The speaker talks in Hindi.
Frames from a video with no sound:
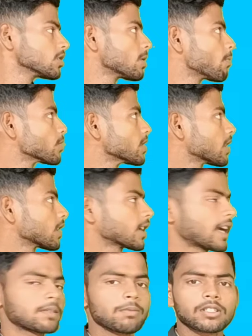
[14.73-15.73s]
जम्मू से लेकर के
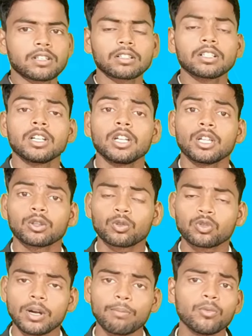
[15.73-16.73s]
काश्मीर तक तो
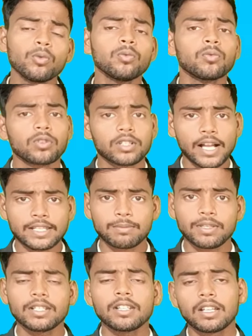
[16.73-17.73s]
जम्मू
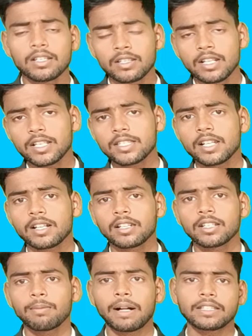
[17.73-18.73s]
कश्मीर गिलगित से लेकर
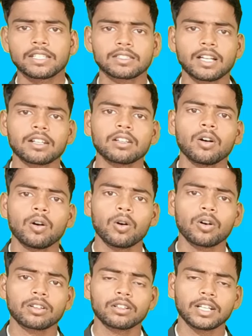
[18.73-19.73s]
के बाल्टिस्तान
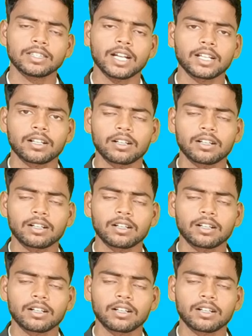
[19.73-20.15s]
और लद्दाख के